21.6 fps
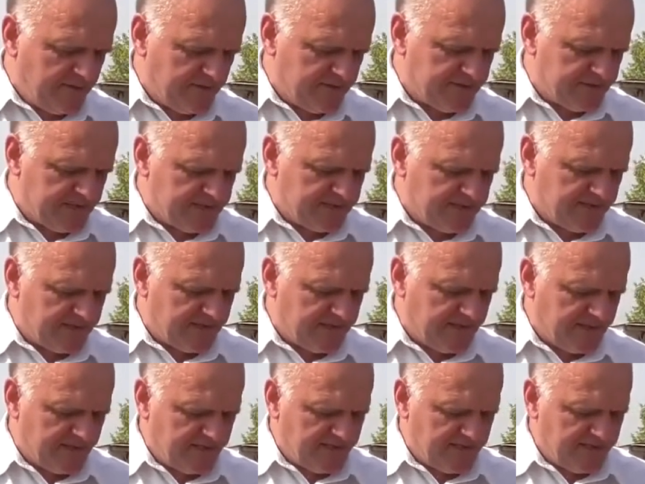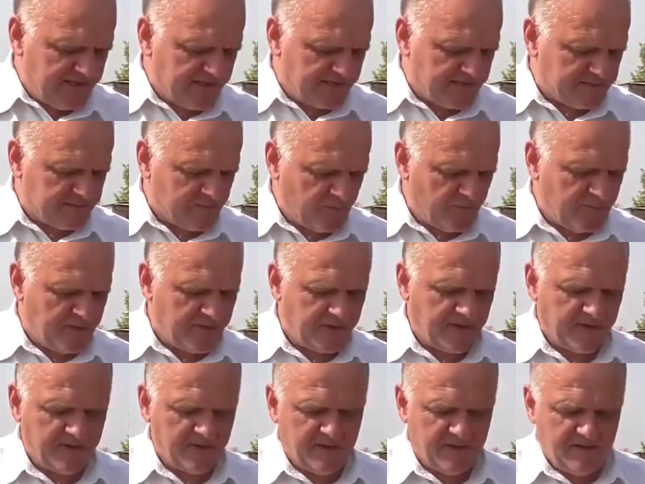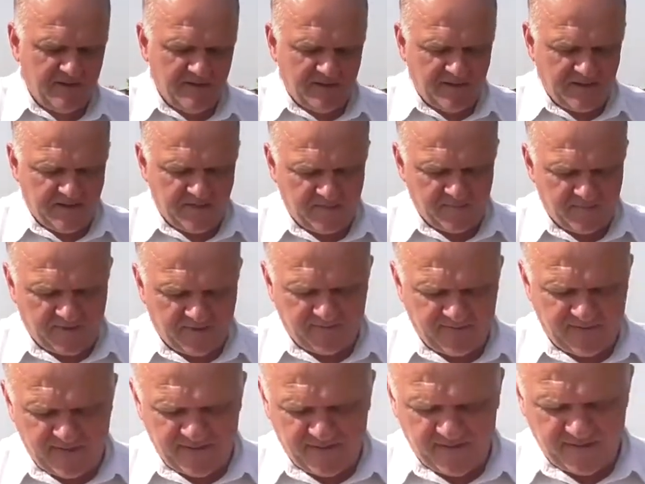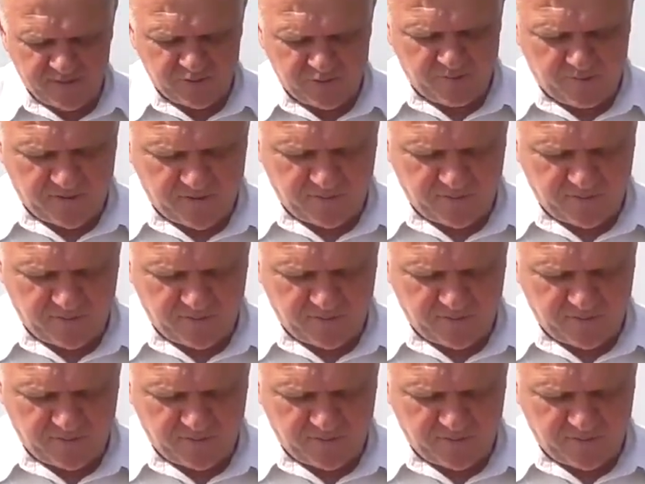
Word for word: участие на Дне республики и продавали нашу